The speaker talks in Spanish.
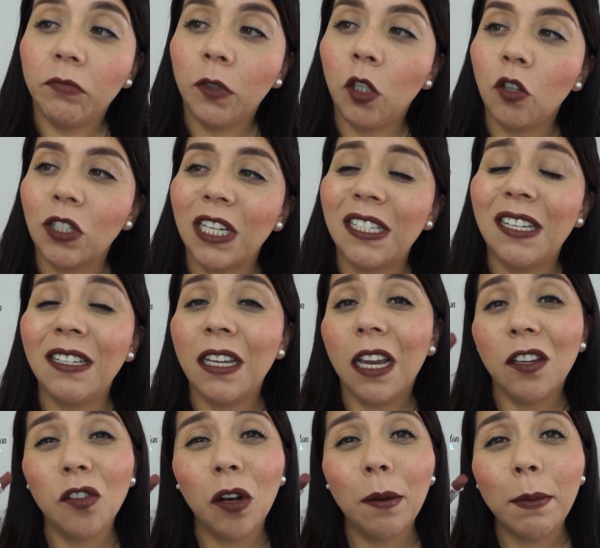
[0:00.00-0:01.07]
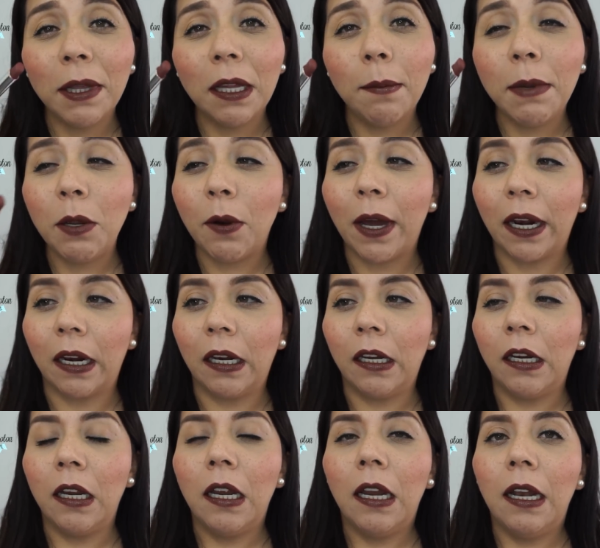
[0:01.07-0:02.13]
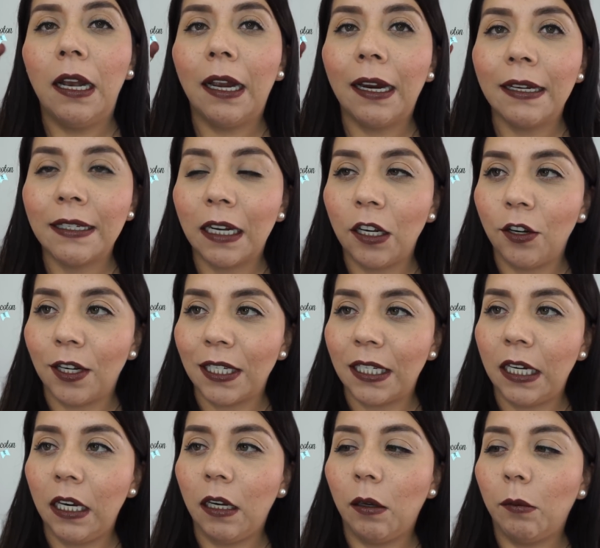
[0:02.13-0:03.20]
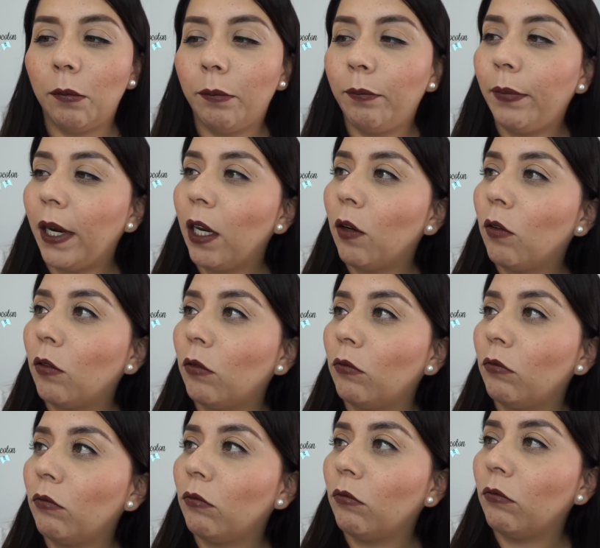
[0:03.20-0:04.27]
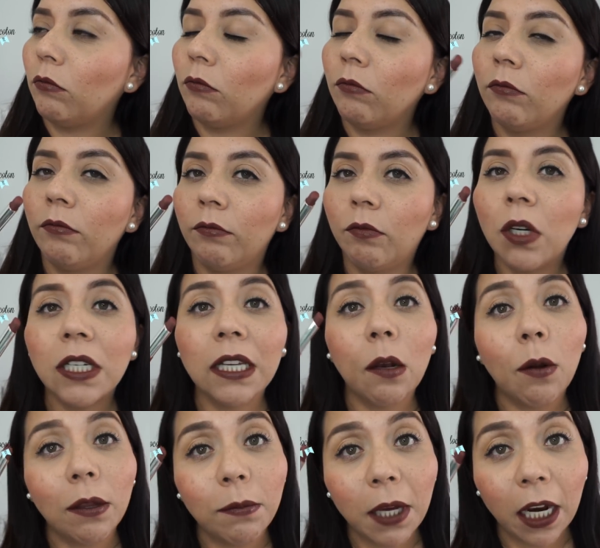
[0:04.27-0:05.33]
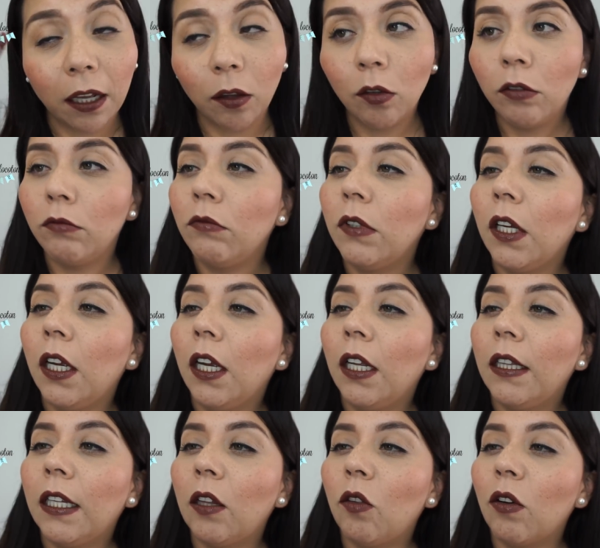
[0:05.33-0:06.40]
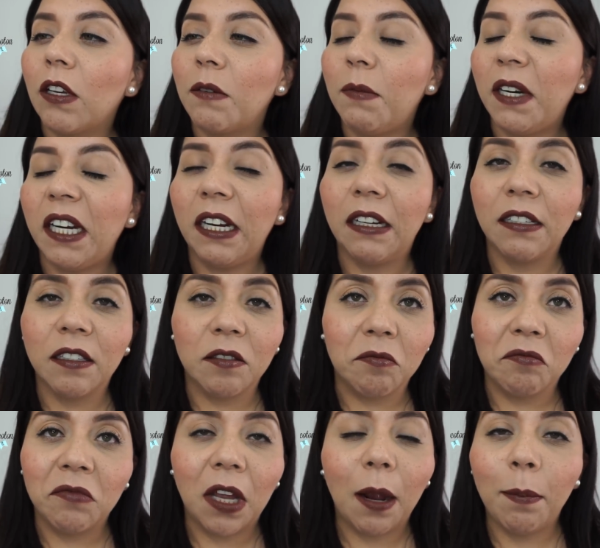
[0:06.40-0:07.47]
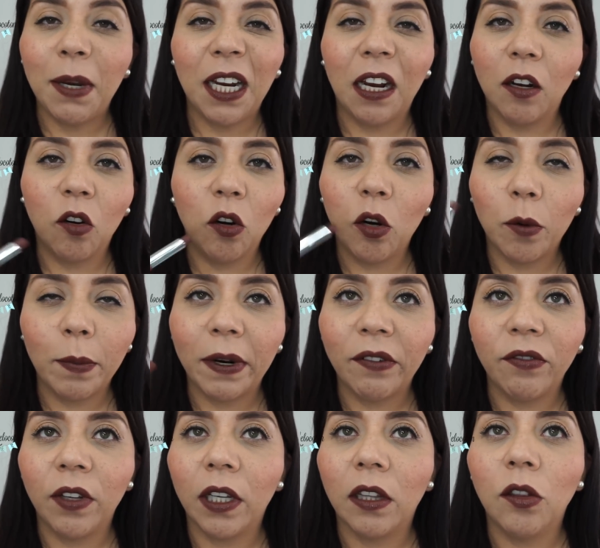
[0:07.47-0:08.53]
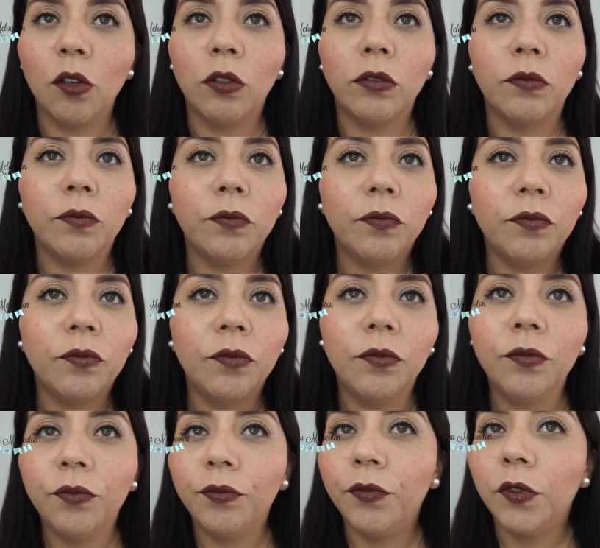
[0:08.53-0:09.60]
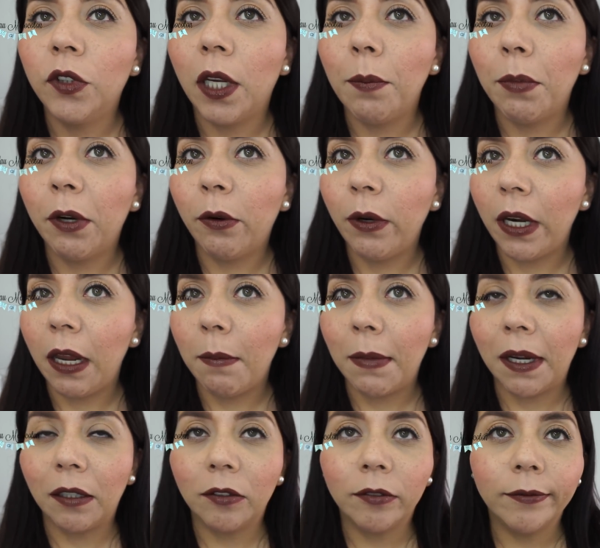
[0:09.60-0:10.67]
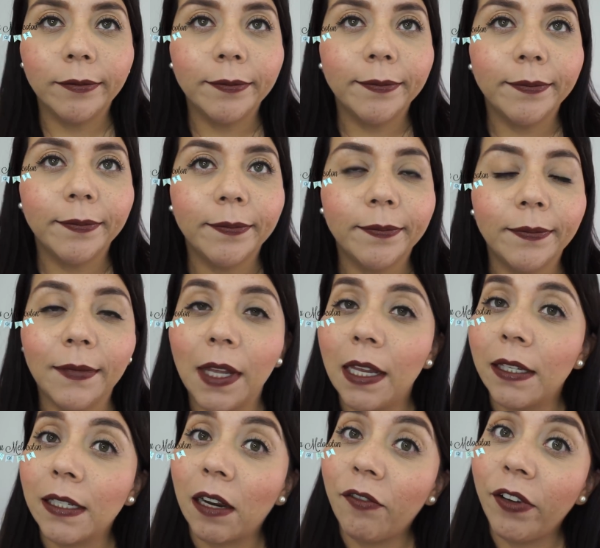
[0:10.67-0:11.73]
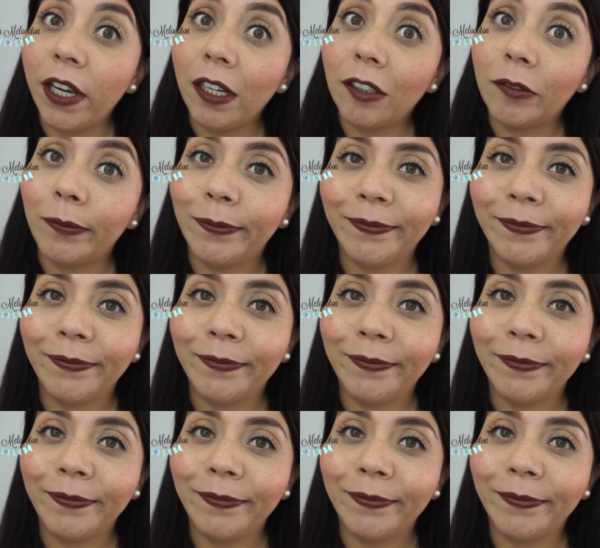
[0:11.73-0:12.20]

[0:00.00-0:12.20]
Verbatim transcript: No sé si sea solamente mi barra la que salió así, pero pues te lo advierto. De todas maneras, aplica el color perfecto, no hay problema, es café.